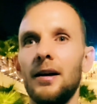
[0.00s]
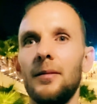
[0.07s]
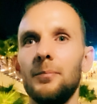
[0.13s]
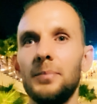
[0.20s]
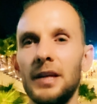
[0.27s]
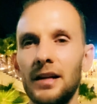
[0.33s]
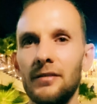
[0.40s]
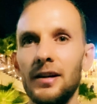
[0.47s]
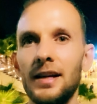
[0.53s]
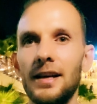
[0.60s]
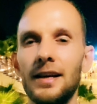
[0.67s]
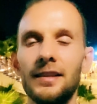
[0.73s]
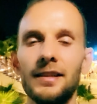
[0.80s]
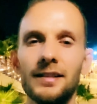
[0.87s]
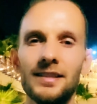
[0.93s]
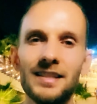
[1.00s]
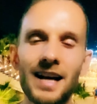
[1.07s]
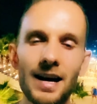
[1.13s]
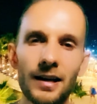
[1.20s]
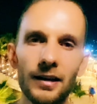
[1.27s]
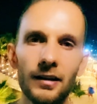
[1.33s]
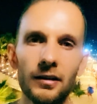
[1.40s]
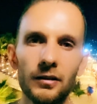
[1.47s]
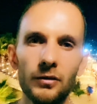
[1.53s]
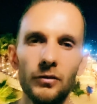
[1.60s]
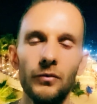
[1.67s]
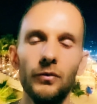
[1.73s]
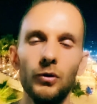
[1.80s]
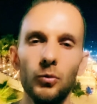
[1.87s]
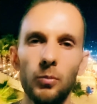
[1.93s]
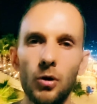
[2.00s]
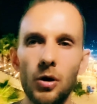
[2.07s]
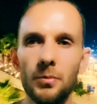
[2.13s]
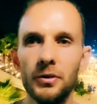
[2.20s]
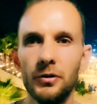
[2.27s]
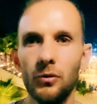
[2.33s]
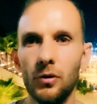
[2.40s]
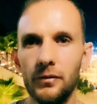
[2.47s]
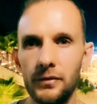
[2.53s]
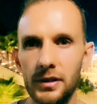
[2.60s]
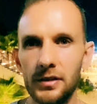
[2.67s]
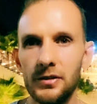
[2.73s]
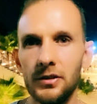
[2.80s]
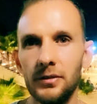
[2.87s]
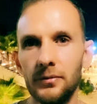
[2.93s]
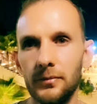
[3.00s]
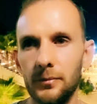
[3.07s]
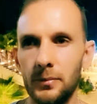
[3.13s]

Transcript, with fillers: Первое – это сахар в любом его виде.